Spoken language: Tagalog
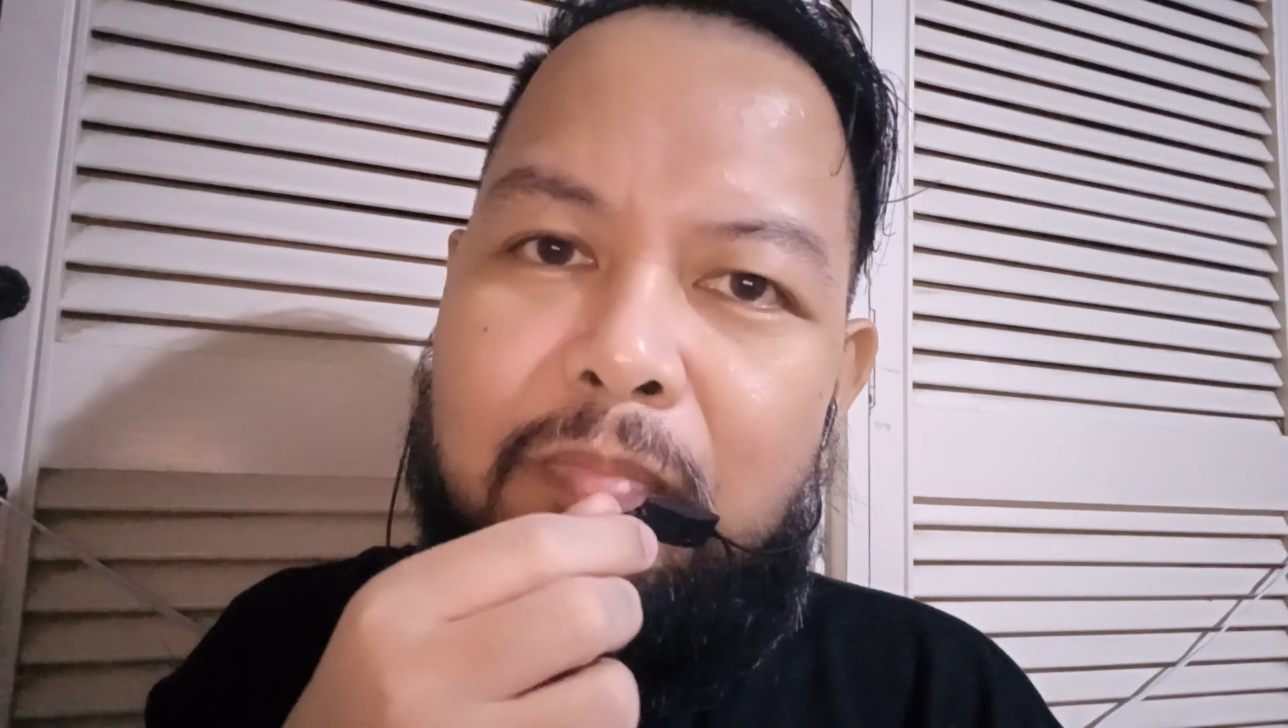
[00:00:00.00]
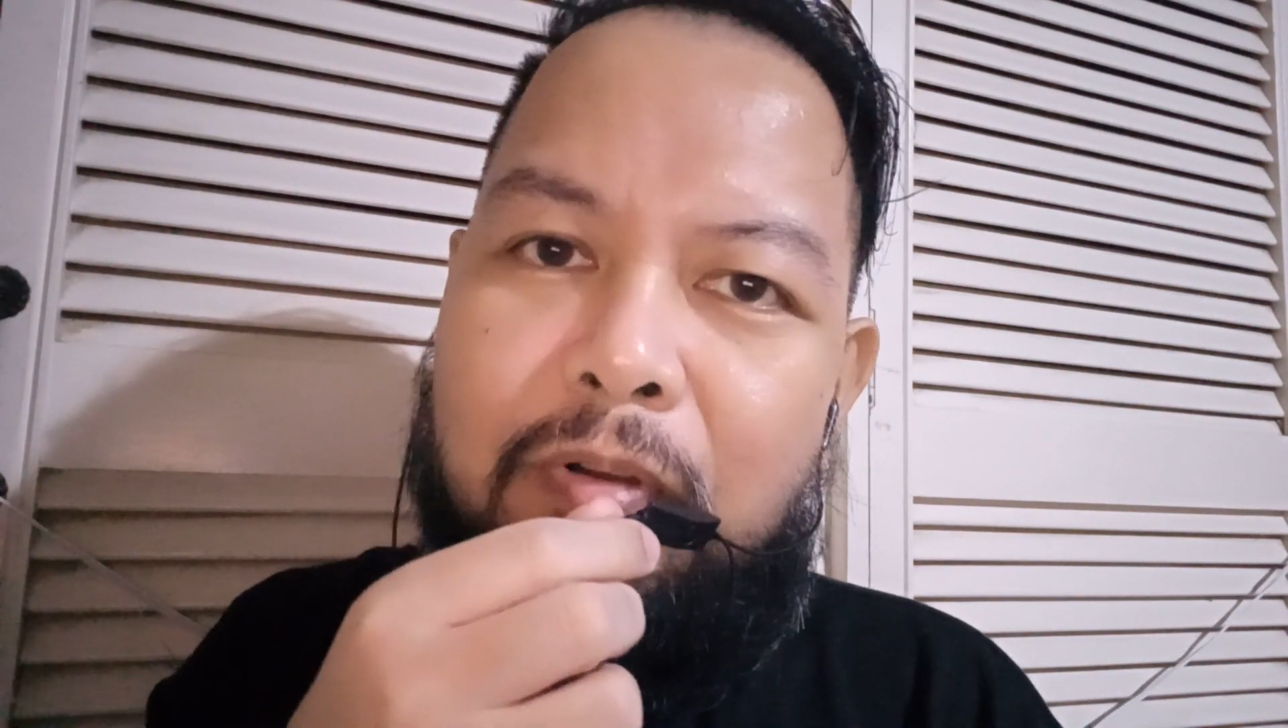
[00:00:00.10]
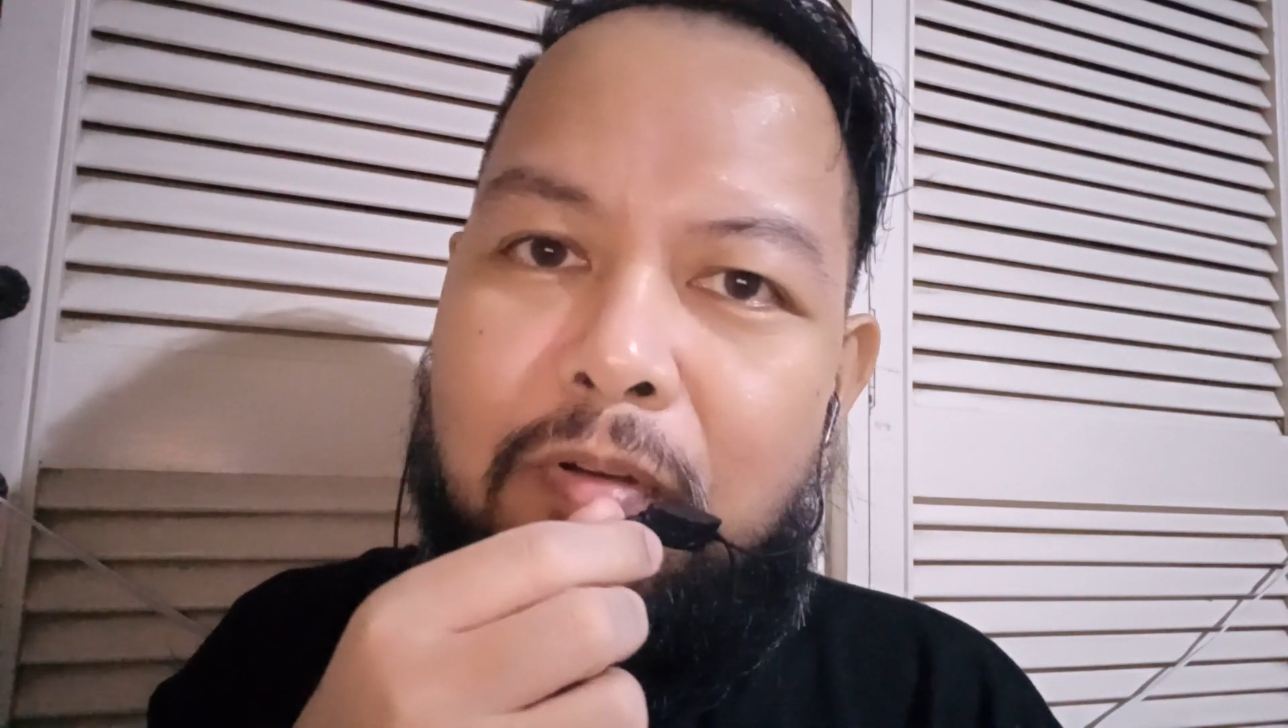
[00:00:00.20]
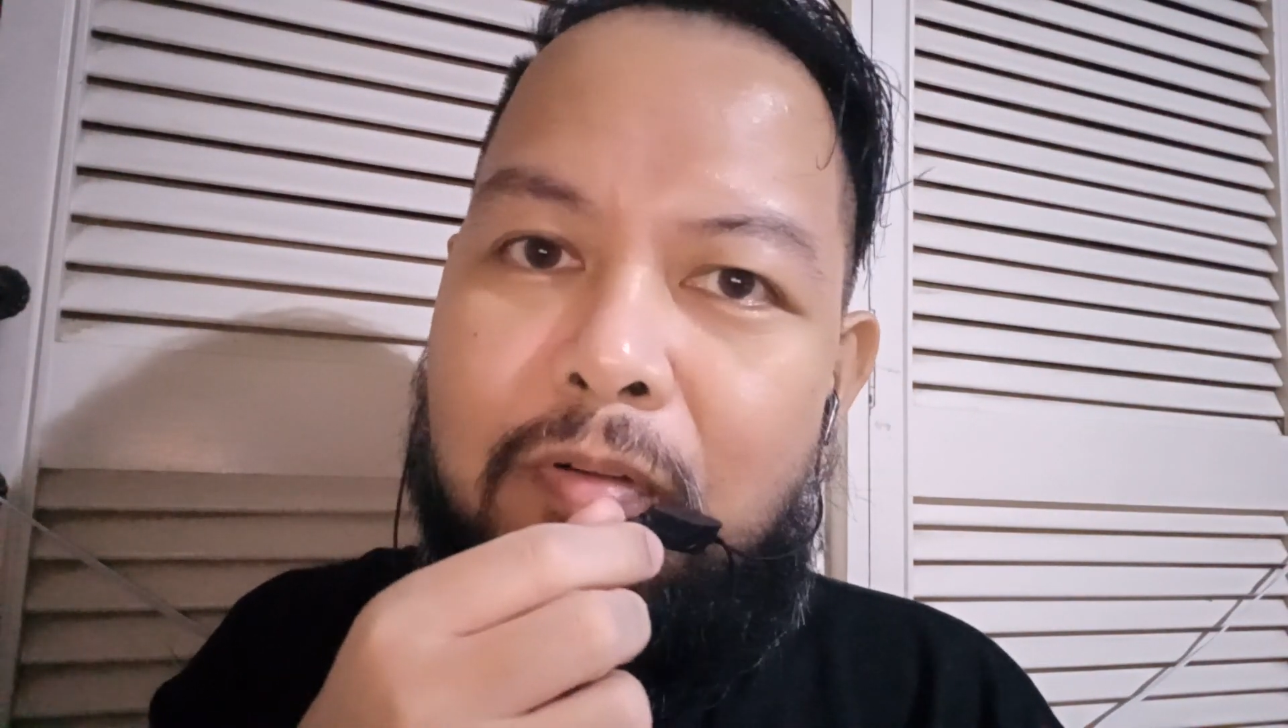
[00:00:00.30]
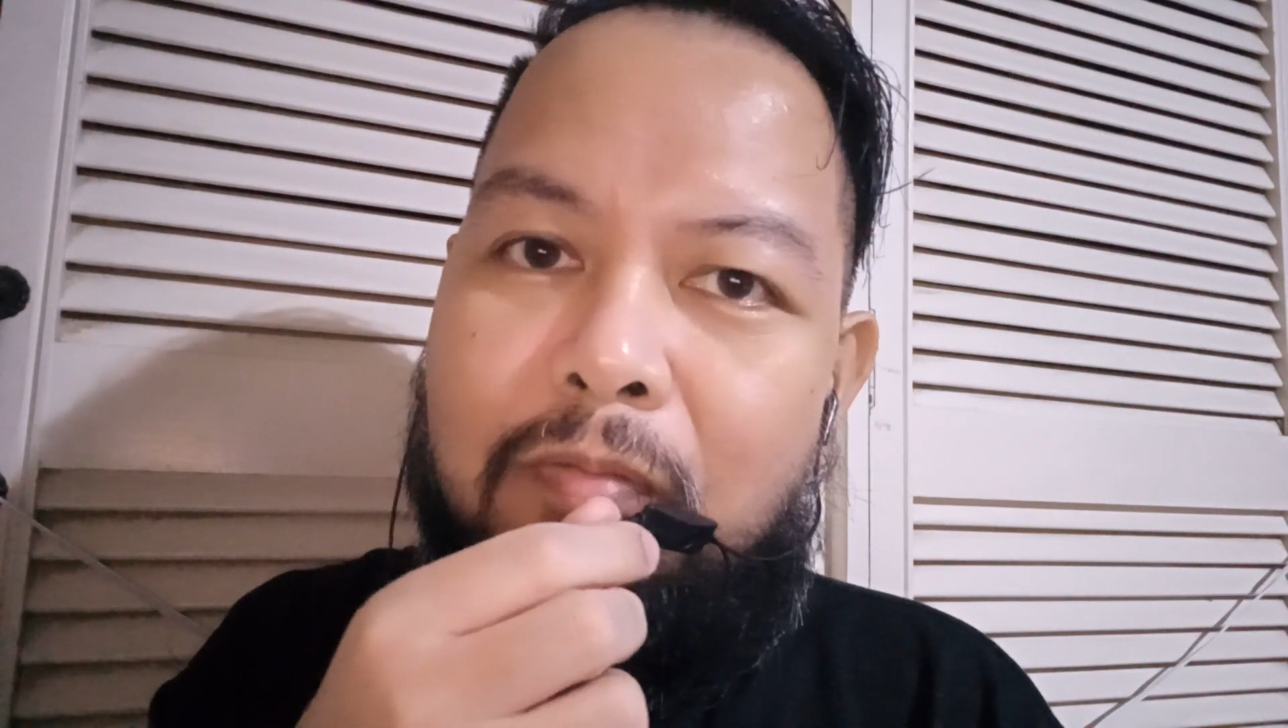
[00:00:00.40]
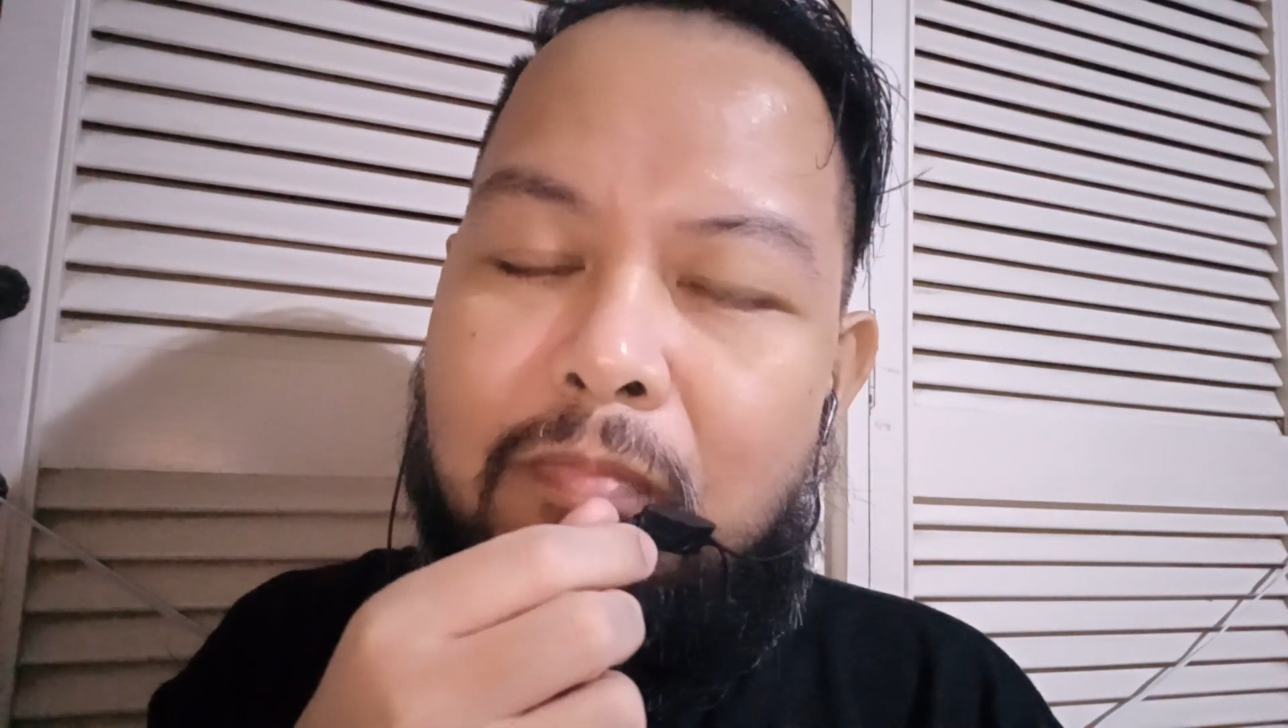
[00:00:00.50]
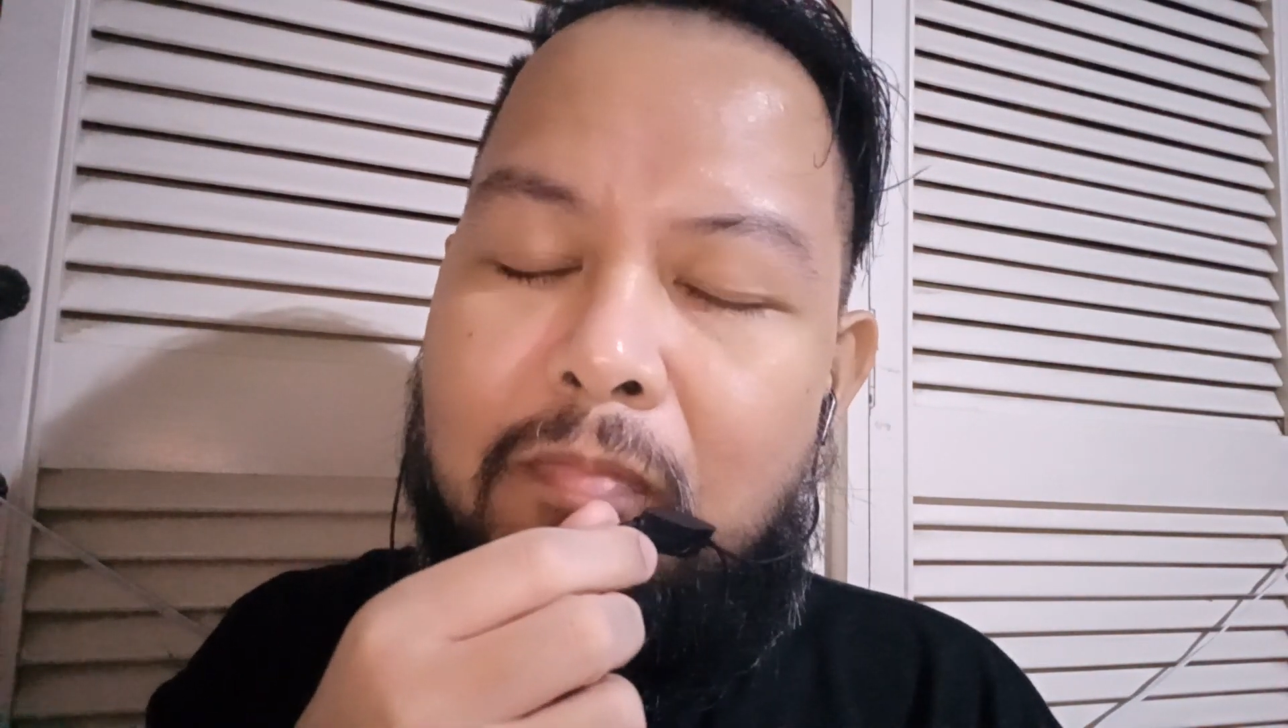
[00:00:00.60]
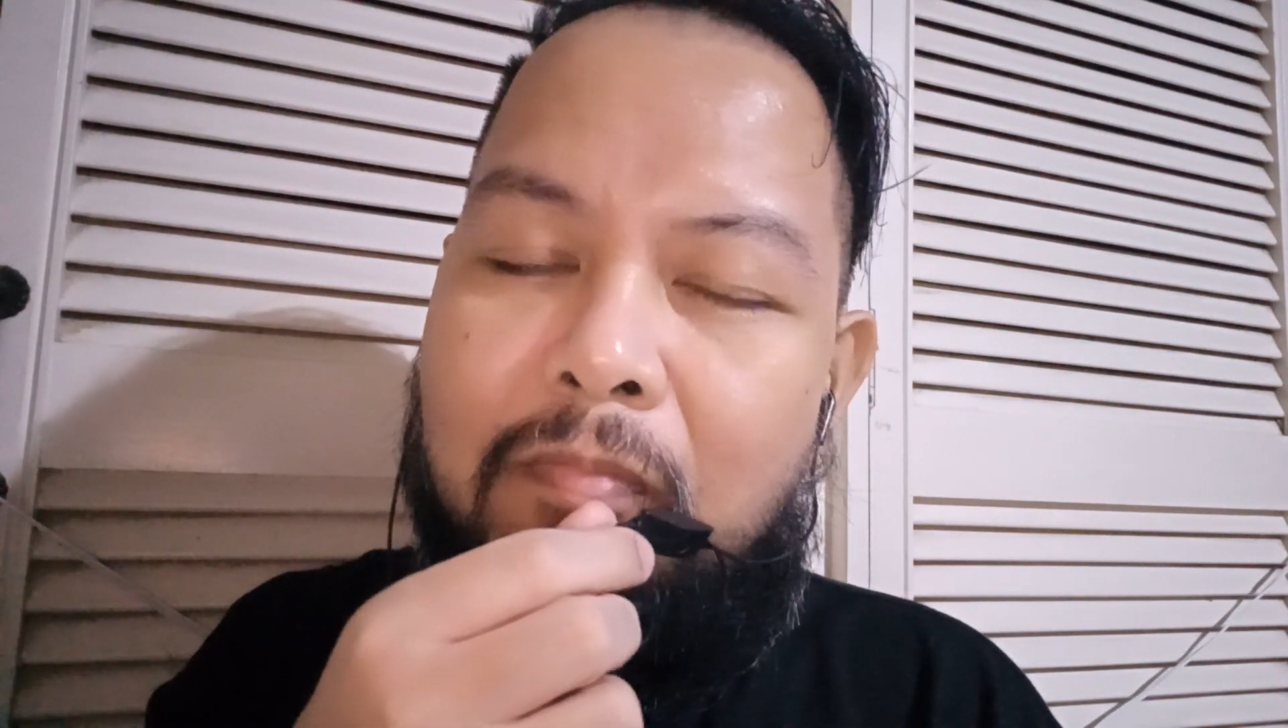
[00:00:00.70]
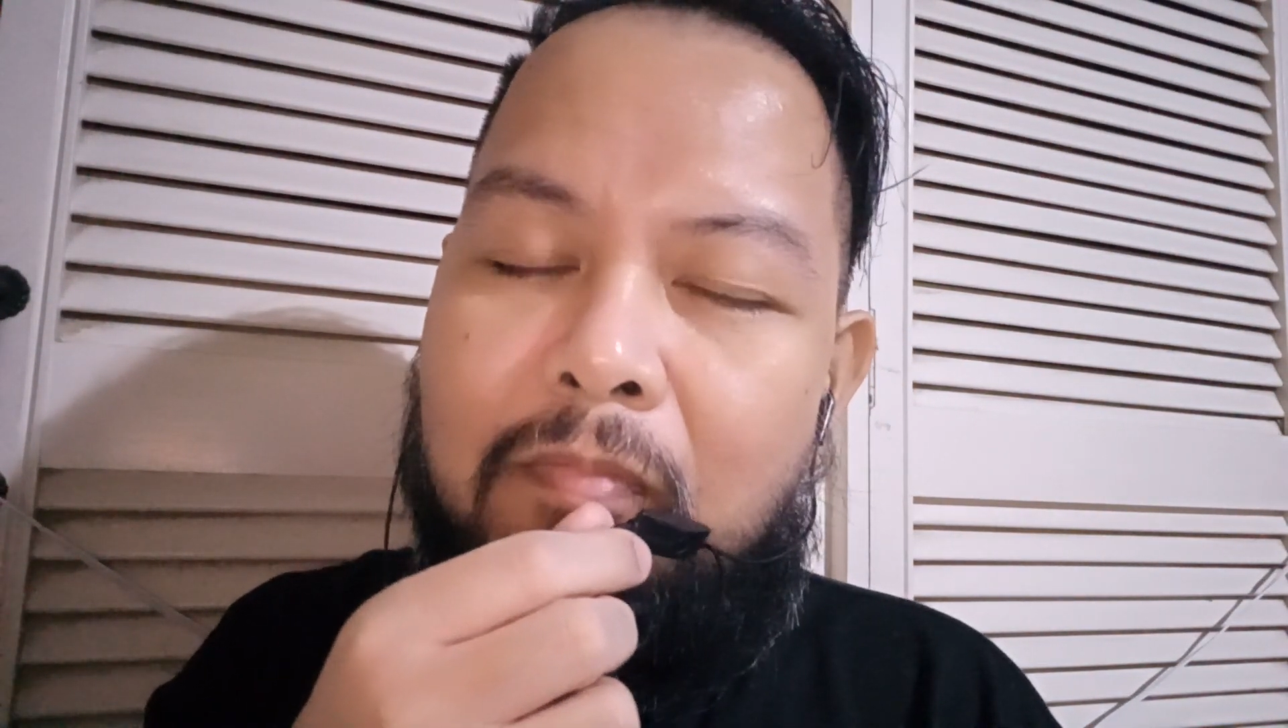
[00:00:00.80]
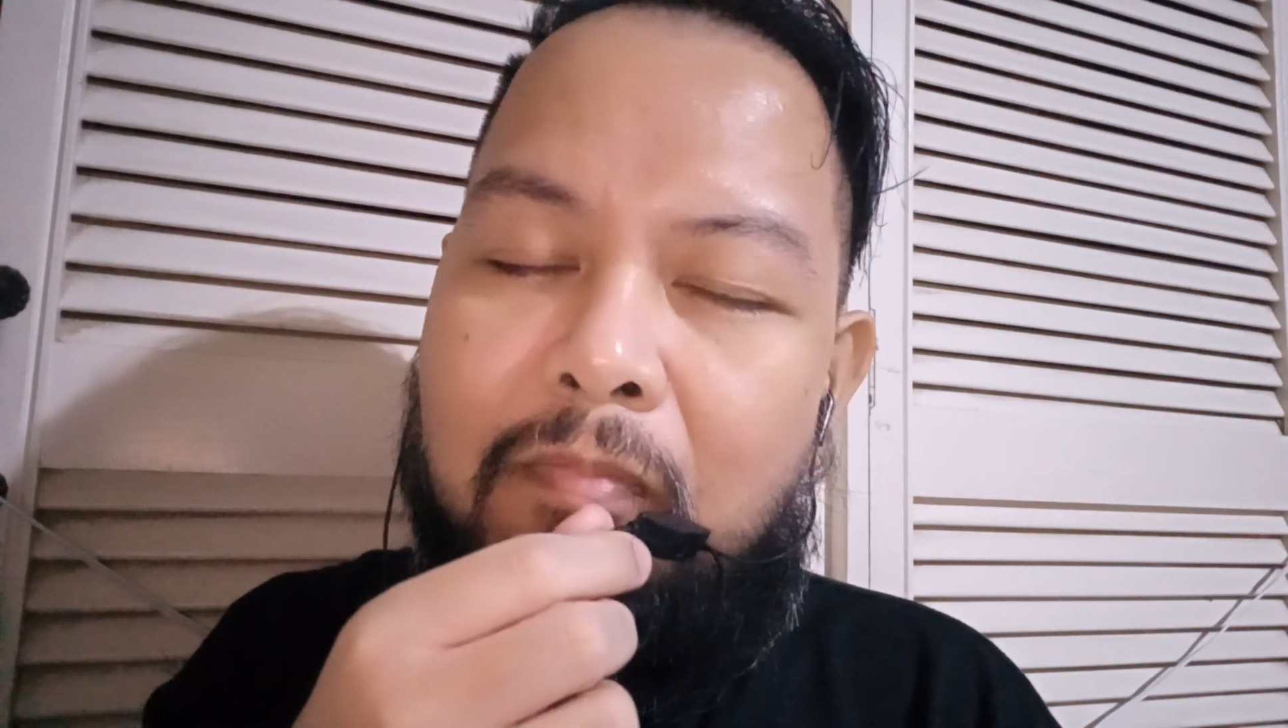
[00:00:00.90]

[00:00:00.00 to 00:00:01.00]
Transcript: pong